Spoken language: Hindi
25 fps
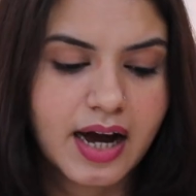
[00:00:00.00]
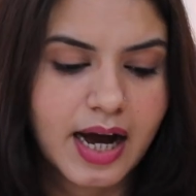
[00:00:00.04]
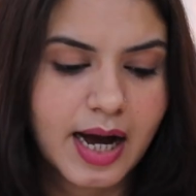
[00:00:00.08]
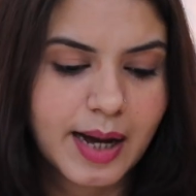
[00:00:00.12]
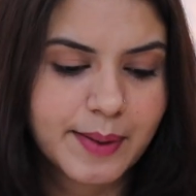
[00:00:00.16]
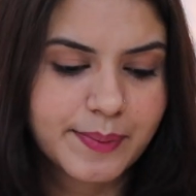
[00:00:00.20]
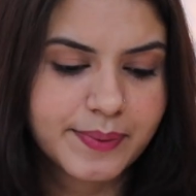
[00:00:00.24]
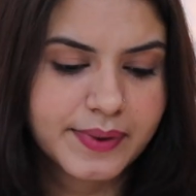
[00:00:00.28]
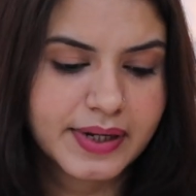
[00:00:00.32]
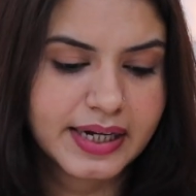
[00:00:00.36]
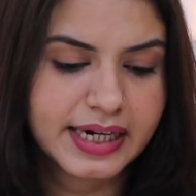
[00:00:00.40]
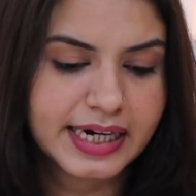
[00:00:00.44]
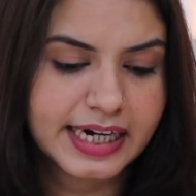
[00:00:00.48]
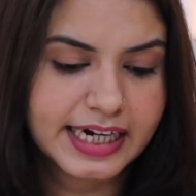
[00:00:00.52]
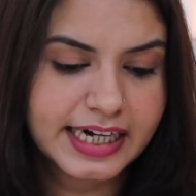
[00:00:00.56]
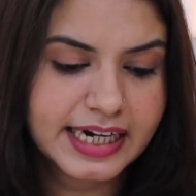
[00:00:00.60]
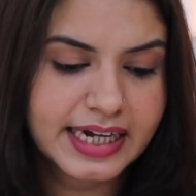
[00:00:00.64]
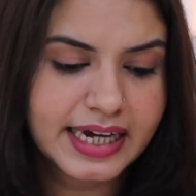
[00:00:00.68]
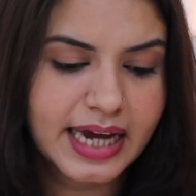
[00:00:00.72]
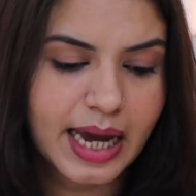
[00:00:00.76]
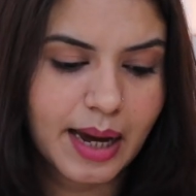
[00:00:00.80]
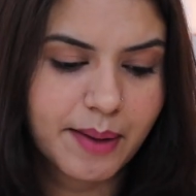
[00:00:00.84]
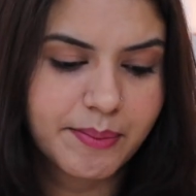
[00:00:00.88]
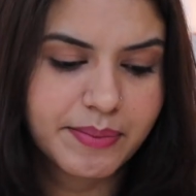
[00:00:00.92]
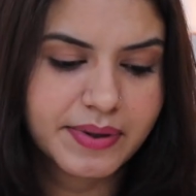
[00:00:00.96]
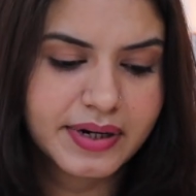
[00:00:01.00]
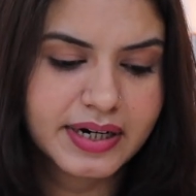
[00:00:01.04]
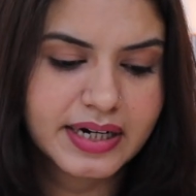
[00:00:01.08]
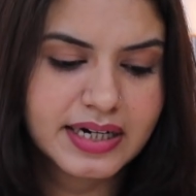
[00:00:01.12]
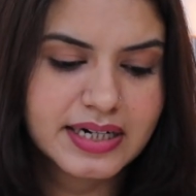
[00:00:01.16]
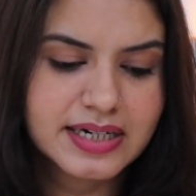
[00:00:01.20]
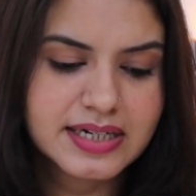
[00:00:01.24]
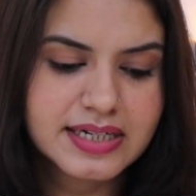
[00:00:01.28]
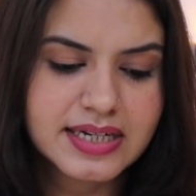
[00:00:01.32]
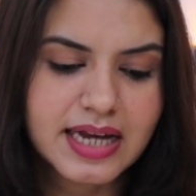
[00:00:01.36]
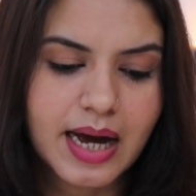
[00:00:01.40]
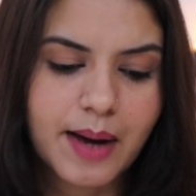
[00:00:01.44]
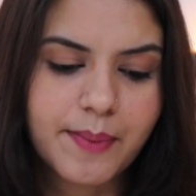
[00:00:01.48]
आपके ईटिंग
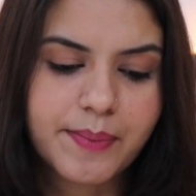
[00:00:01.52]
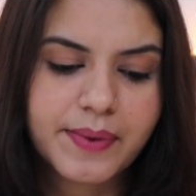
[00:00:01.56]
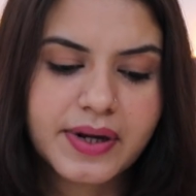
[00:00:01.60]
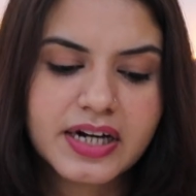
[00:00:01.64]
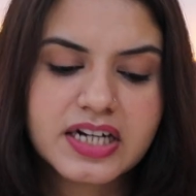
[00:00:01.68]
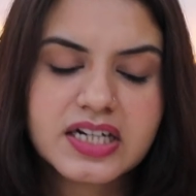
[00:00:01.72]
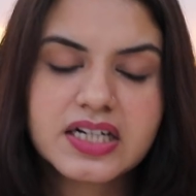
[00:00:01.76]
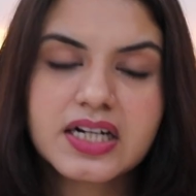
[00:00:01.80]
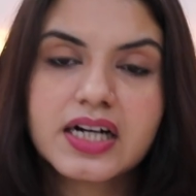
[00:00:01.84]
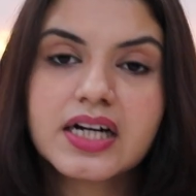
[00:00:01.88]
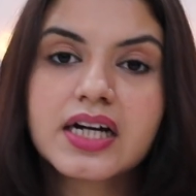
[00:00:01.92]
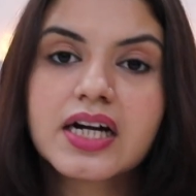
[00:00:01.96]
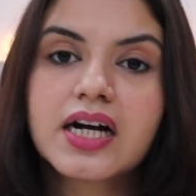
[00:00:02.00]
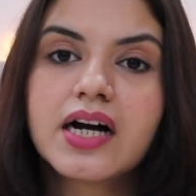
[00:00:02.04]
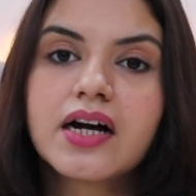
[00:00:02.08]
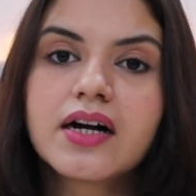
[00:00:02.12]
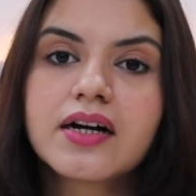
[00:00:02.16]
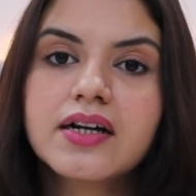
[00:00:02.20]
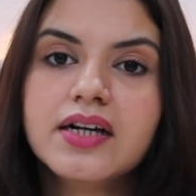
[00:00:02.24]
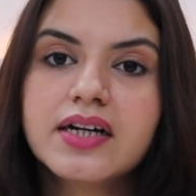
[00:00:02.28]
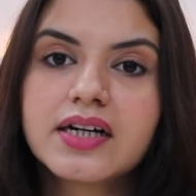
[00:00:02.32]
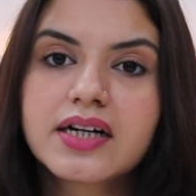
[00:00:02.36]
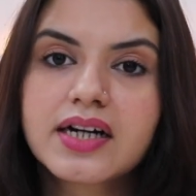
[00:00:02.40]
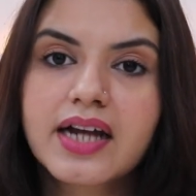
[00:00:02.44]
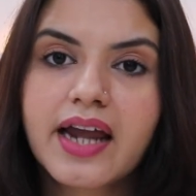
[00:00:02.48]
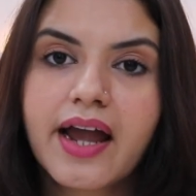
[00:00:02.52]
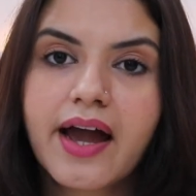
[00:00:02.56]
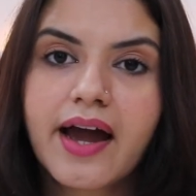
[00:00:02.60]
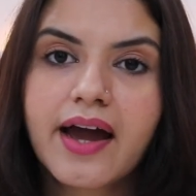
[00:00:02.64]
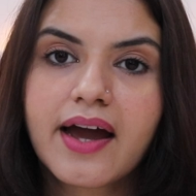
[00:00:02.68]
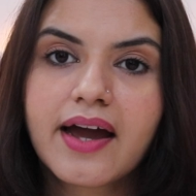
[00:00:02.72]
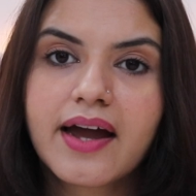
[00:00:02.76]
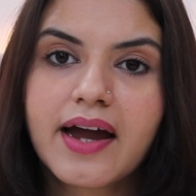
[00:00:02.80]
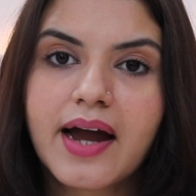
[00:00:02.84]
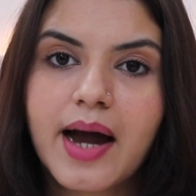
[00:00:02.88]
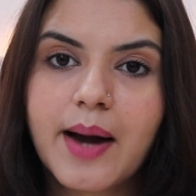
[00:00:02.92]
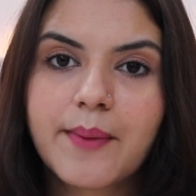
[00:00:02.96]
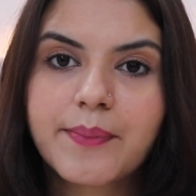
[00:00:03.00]
हैबिट्स आपके टंग का कलर क्या
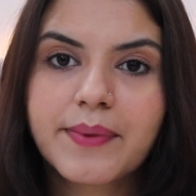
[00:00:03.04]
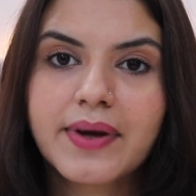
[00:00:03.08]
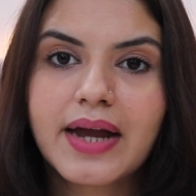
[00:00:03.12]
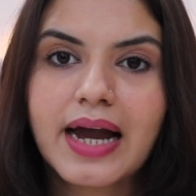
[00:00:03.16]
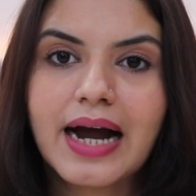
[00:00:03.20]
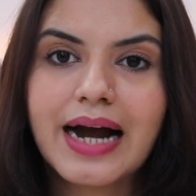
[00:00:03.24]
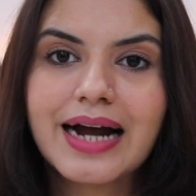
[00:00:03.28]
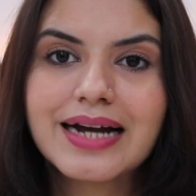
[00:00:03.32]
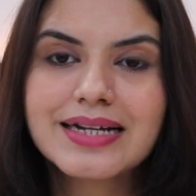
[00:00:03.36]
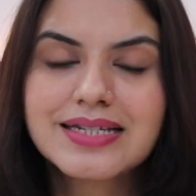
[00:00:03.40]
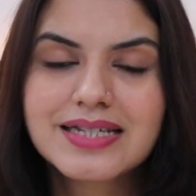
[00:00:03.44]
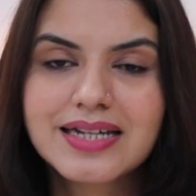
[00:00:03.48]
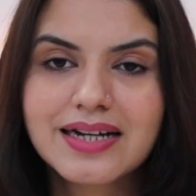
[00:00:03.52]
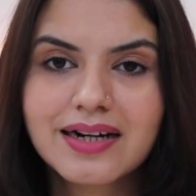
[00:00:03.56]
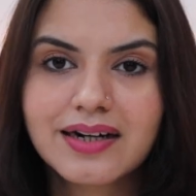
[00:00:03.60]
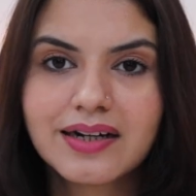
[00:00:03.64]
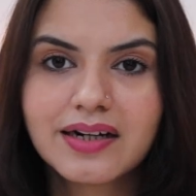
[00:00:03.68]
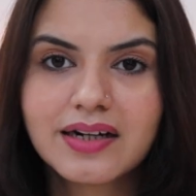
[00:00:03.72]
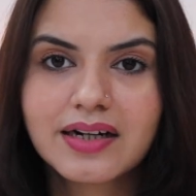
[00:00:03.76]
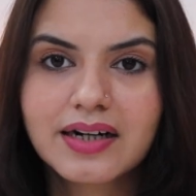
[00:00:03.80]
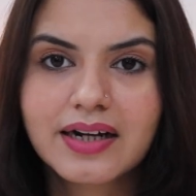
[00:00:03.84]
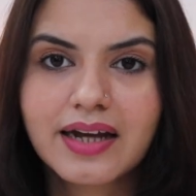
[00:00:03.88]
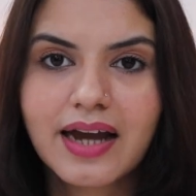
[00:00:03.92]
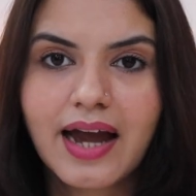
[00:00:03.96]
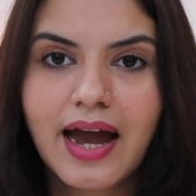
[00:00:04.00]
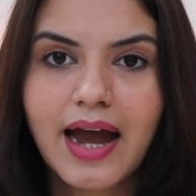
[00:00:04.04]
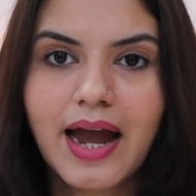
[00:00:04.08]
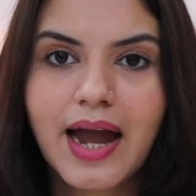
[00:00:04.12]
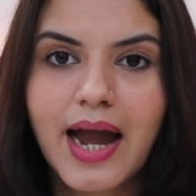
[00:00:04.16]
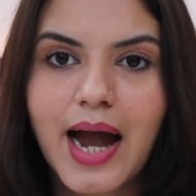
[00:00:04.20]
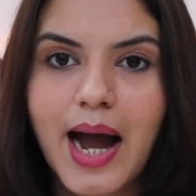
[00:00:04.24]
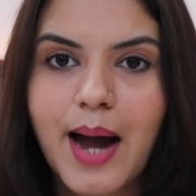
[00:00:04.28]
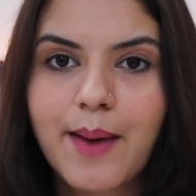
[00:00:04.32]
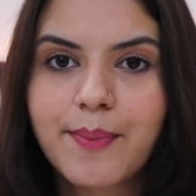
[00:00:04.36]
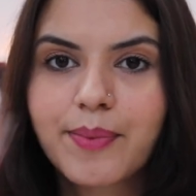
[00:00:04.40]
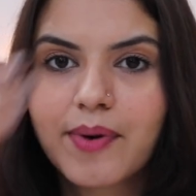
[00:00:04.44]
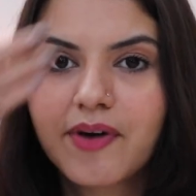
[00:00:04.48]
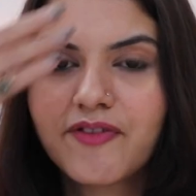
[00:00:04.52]
है आपके आइस का कलर क्या है
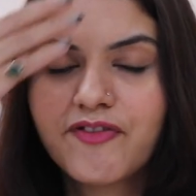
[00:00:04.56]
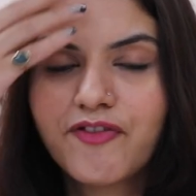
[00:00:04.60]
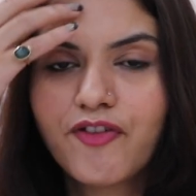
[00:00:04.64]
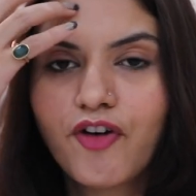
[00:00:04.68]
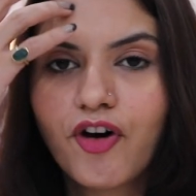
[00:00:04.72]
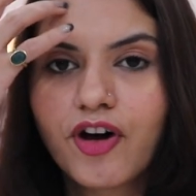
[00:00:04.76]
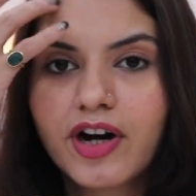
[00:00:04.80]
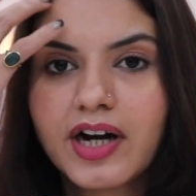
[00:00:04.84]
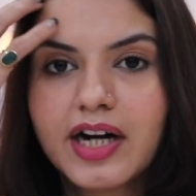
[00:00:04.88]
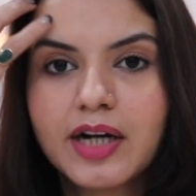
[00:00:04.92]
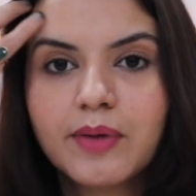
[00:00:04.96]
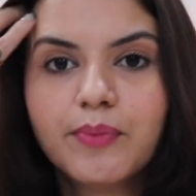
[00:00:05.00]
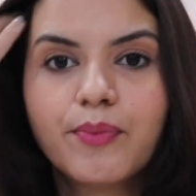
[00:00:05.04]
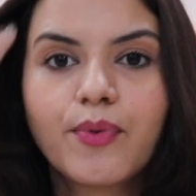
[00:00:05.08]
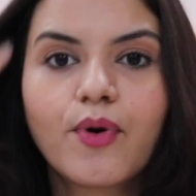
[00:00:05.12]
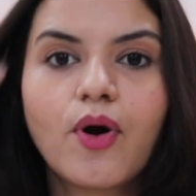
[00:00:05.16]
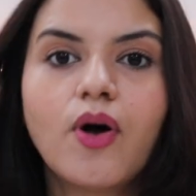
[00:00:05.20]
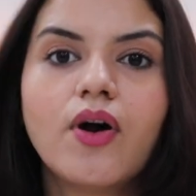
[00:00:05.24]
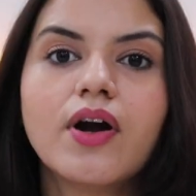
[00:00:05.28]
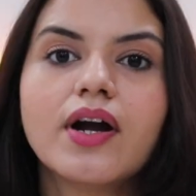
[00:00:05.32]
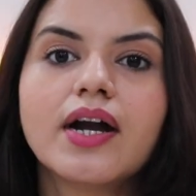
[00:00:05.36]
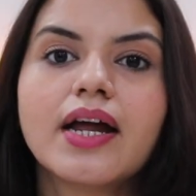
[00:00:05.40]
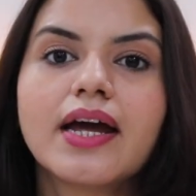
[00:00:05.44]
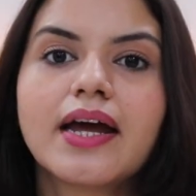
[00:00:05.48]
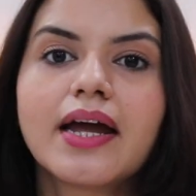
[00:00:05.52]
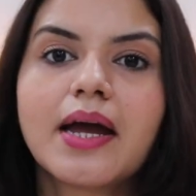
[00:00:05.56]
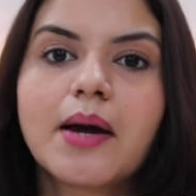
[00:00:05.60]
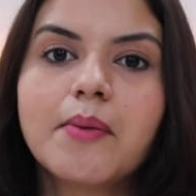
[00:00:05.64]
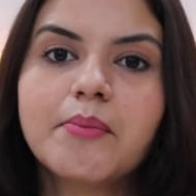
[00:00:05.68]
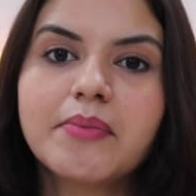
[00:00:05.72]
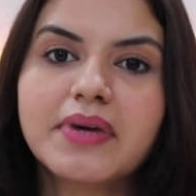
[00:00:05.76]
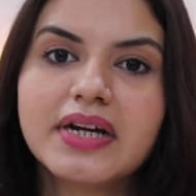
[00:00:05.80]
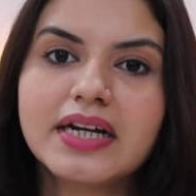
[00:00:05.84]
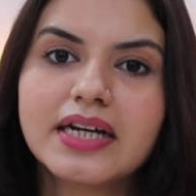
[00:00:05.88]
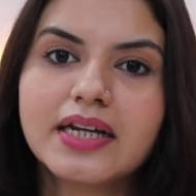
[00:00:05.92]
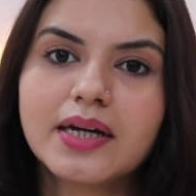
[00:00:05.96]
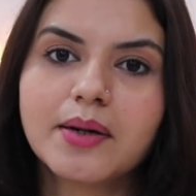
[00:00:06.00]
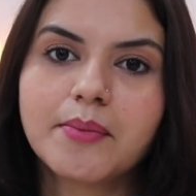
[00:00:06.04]
आपका फॉरहेड ब्रॉड है या
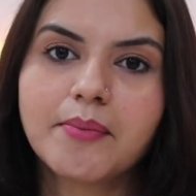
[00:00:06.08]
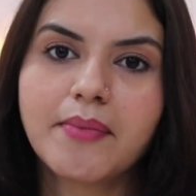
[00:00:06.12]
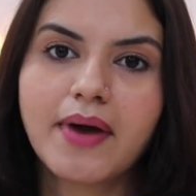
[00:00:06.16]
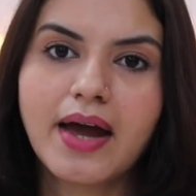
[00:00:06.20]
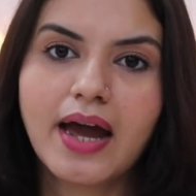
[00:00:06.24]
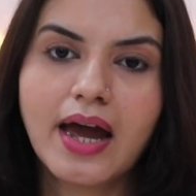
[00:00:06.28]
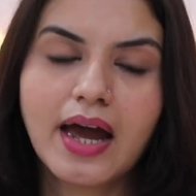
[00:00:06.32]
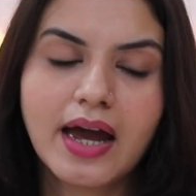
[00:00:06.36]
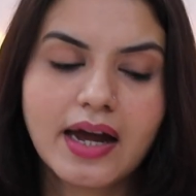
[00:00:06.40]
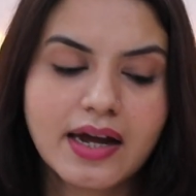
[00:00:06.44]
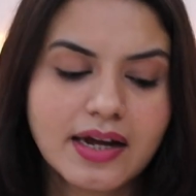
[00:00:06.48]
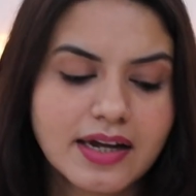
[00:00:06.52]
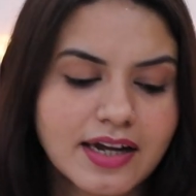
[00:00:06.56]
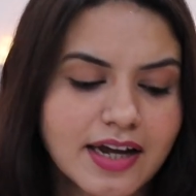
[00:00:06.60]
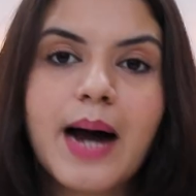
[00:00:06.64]
मीडियम है